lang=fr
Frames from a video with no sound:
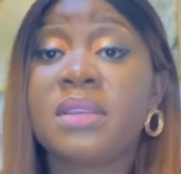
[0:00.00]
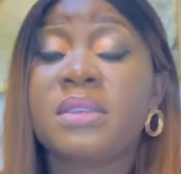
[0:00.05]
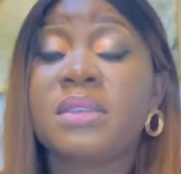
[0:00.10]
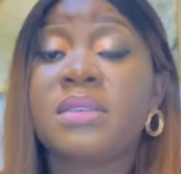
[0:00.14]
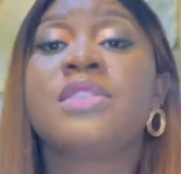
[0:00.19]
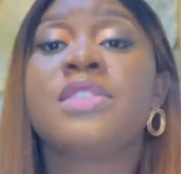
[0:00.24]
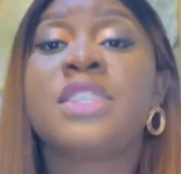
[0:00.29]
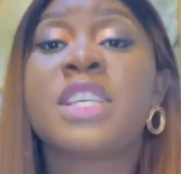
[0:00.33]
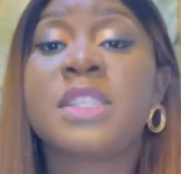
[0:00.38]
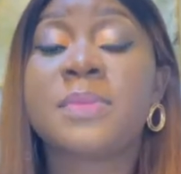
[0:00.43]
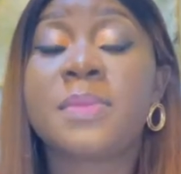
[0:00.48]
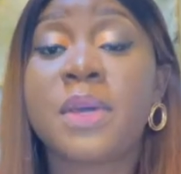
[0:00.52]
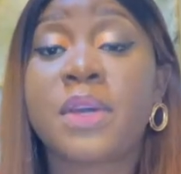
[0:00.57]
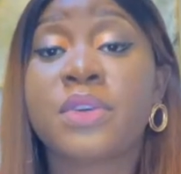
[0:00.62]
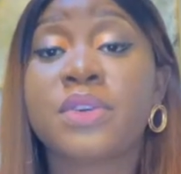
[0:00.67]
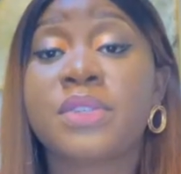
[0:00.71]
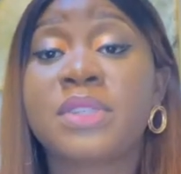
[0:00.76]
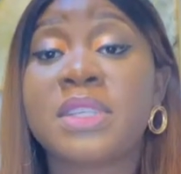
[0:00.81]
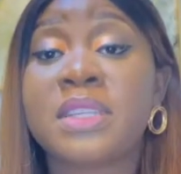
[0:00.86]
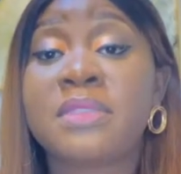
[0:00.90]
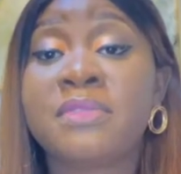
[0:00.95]
J'espère
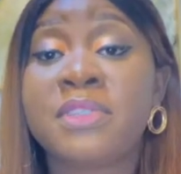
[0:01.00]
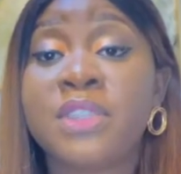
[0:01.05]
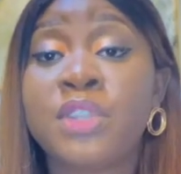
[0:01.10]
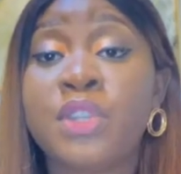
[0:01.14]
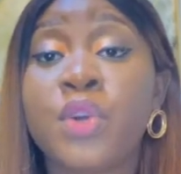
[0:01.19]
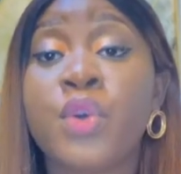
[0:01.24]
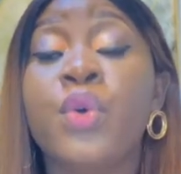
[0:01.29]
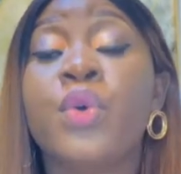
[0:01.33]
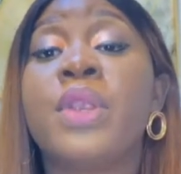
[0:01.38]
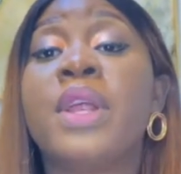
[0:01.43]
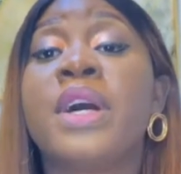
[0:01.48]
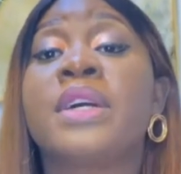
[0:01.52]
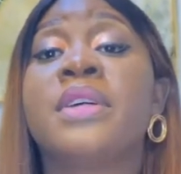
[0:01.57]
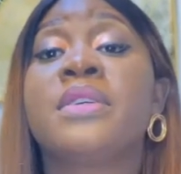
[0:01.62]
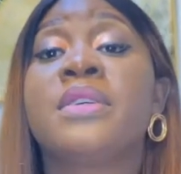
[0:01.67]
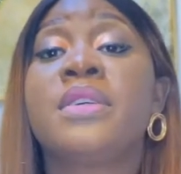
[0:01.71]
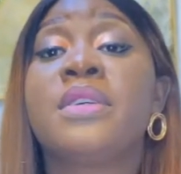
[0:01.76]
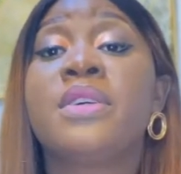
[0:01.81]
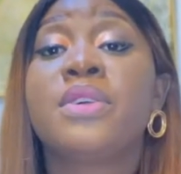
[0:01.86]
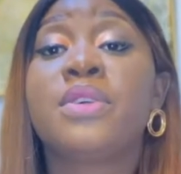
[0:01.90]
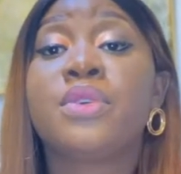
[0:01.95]
que cette vidéo-là
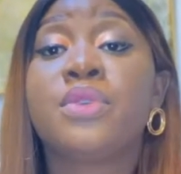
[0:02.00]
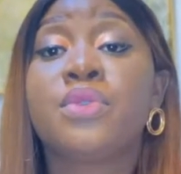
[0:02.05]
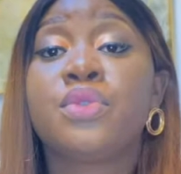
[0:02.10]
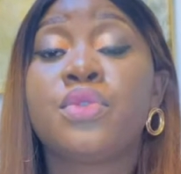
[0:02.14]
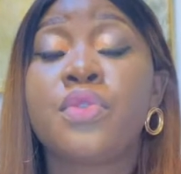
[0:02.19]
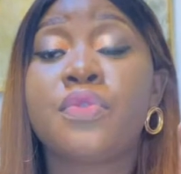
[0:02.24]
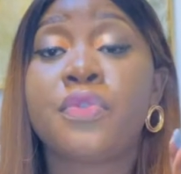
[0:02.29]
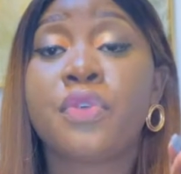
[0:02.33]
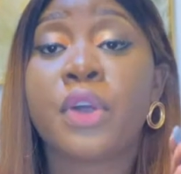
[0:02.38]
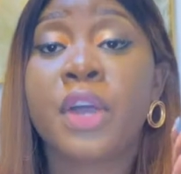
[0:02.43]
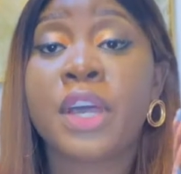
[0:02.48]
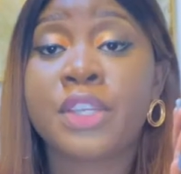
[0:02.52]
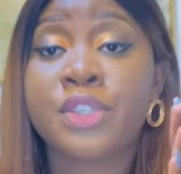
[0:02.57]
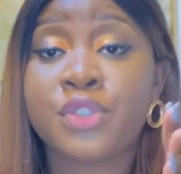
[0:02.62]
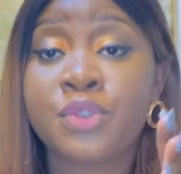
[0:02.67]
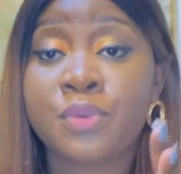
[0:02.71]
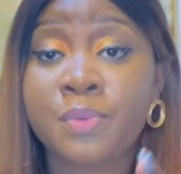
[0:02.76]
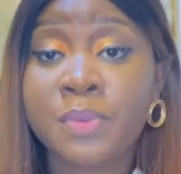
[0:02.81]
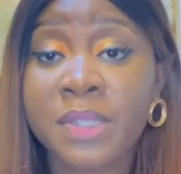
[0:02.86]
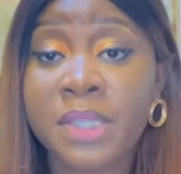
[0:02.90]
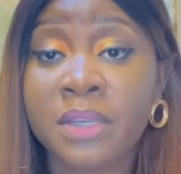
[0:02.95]
te fera
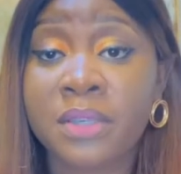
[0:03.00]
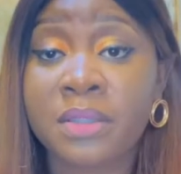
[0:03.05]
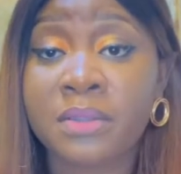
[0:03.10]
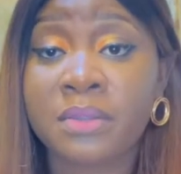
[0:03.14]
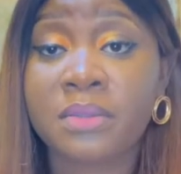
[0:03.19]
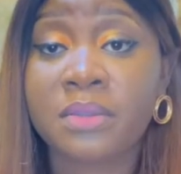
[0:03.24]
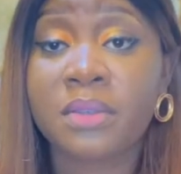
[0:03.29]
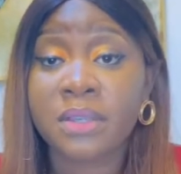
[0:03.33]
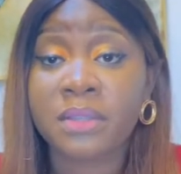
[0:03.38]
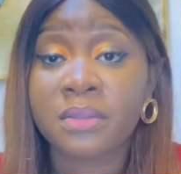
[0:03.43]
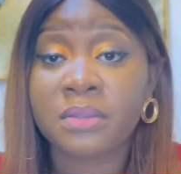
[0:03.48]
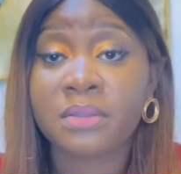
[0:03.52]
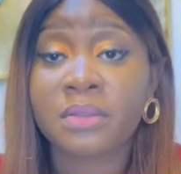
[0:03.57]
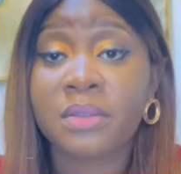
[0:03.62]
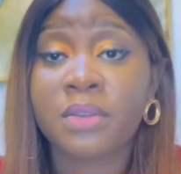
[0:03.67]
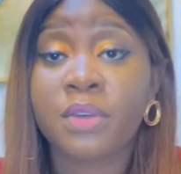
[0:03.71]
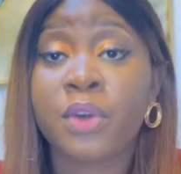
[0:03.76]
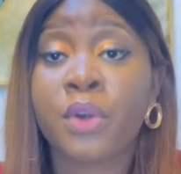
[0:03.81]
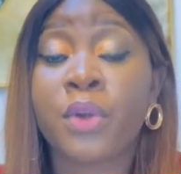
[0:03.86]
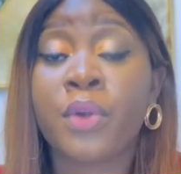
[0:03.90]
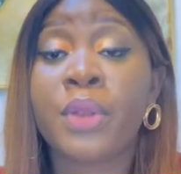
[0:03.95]
du bien.
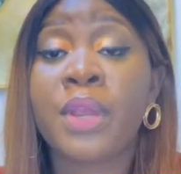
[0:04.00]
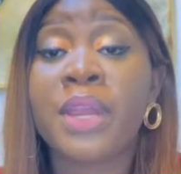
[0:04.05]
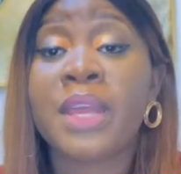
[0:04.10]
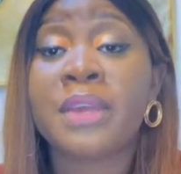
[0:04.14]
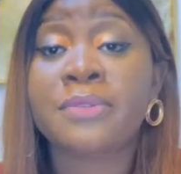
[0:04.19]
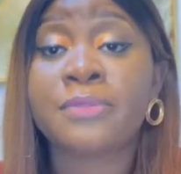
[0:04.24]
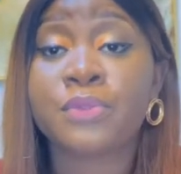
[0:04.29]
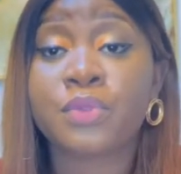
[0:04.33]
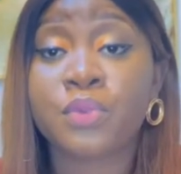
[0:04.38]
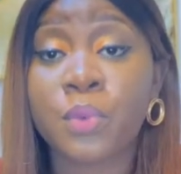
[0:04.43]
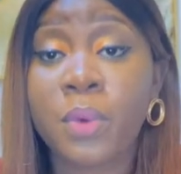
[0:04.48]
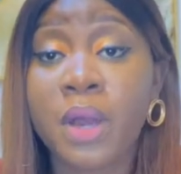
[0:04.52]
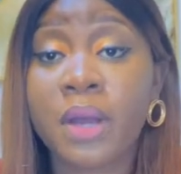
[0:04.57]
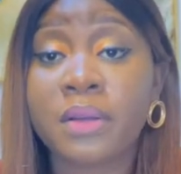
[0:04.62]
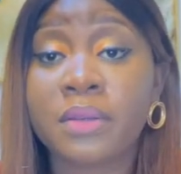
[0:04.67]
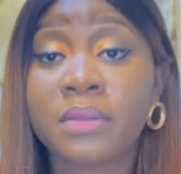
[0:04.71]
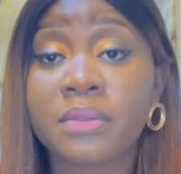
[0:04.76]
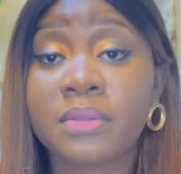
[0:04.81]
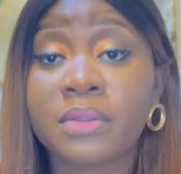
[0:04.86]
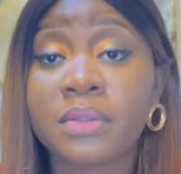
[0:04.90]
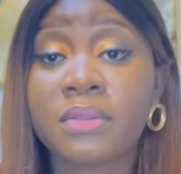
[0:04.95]

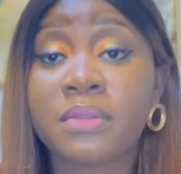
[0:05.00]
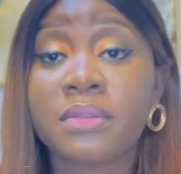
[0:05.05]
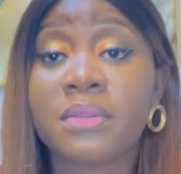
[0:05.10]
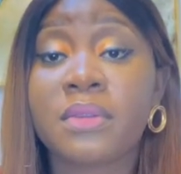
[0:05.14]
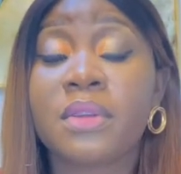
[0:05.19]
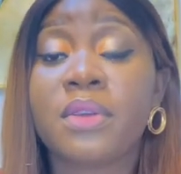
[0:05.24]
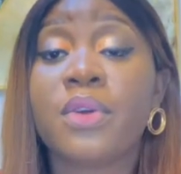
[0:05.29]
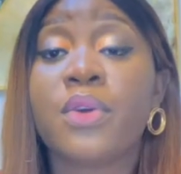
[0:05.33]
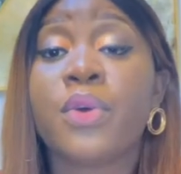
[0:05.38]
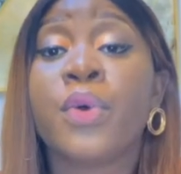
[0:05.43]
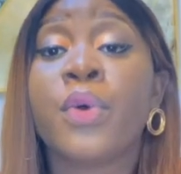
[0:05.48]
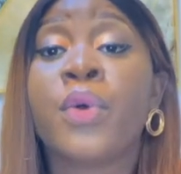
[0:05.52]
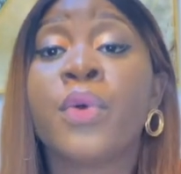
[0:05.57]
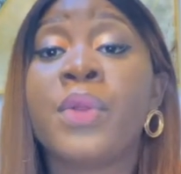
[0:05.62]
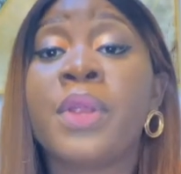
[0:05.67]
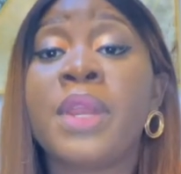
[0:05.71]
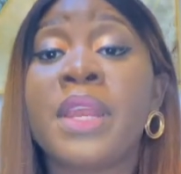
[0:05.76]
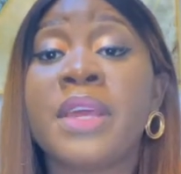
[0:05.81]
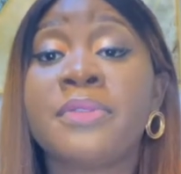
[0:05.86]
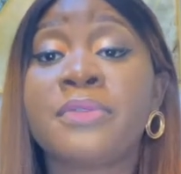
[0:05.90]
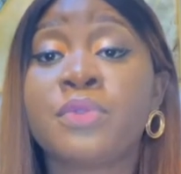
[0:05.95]
Relève-toi.
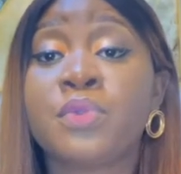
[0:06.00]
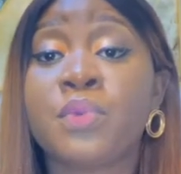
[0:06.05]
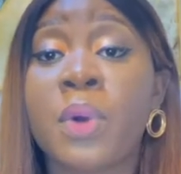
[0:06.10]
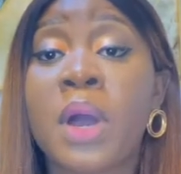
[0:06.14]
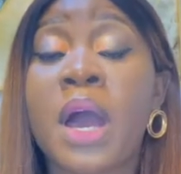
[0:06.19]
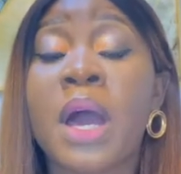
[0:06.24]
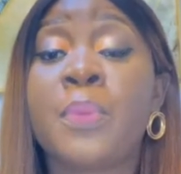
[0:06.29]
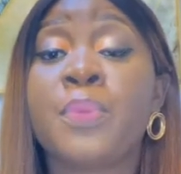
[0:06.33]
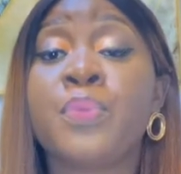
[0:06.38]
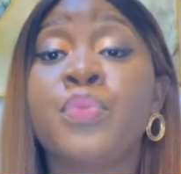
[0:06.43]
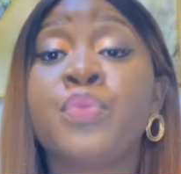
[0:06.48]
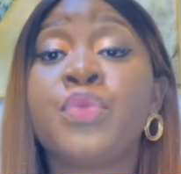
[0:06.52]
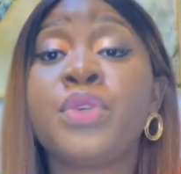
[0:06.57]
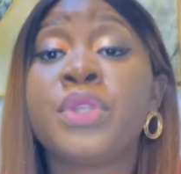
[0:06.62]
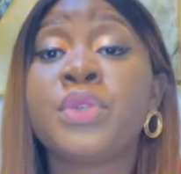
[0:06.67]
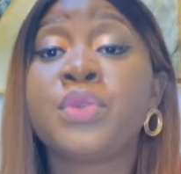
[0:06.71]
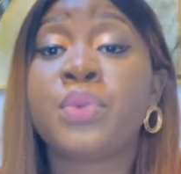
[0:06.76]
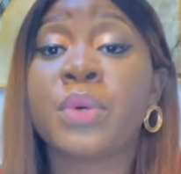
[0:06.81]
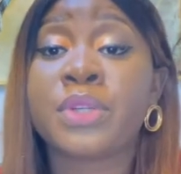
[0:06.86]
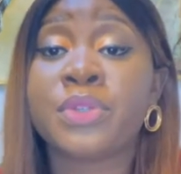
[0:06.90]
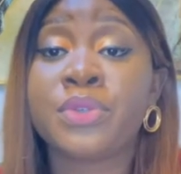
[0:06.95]
Relève-toi,
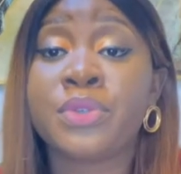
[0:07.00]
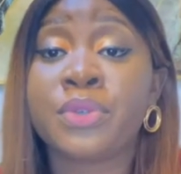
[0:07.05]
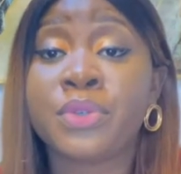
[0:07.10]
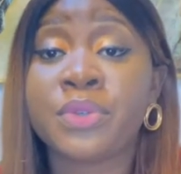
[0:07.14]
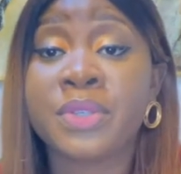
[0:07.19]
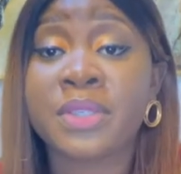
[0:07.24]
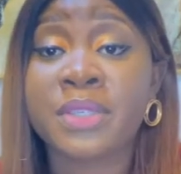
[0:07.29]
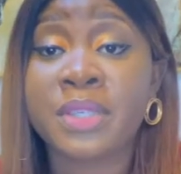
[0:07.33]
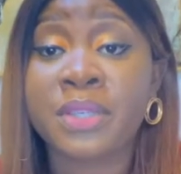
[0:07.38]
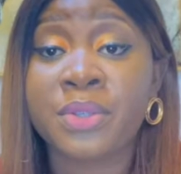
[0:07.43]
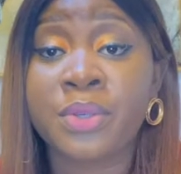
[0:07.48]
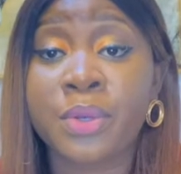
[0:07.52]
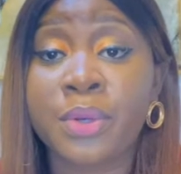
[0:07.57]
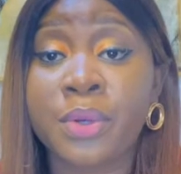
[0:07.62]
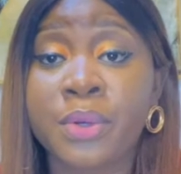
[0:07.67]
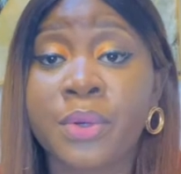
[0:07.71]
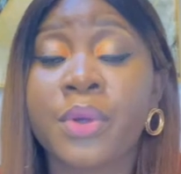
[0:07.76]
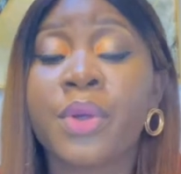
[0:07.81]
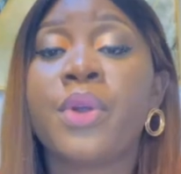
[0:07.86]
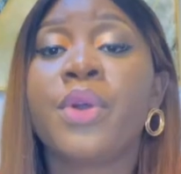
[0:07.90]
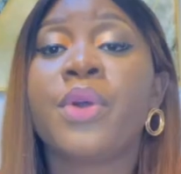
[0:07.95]
appuie-toi sur le
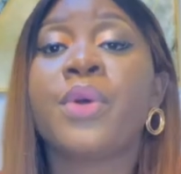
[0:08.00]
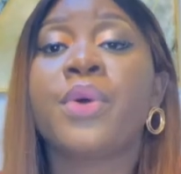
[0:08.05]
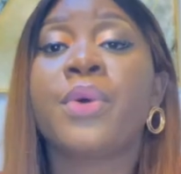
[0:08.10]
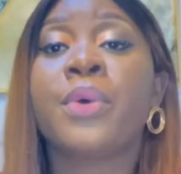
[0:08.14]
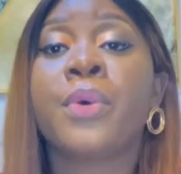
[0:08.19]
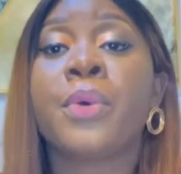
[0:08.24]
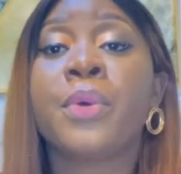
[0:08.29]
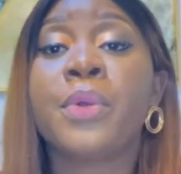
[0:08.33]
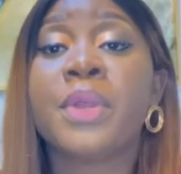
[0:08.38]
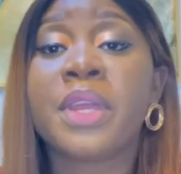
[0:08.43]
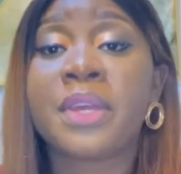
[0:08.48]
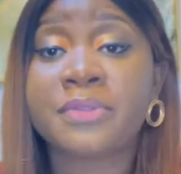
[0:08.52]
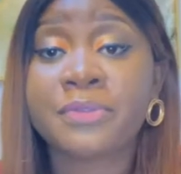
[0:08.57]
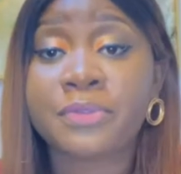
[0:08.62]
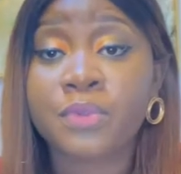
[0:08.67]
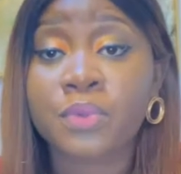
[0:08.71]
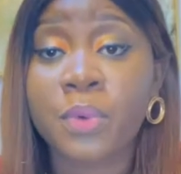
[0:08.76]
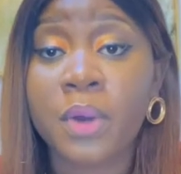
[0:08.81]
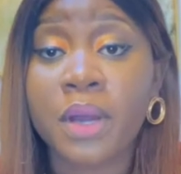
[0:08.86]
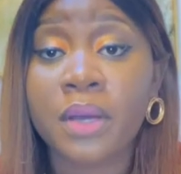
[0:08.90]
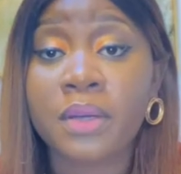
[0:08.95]
Seigneur,
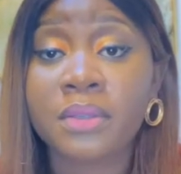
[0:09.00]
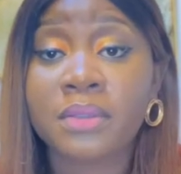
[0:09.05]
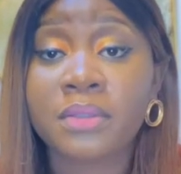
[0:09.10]
relève-toi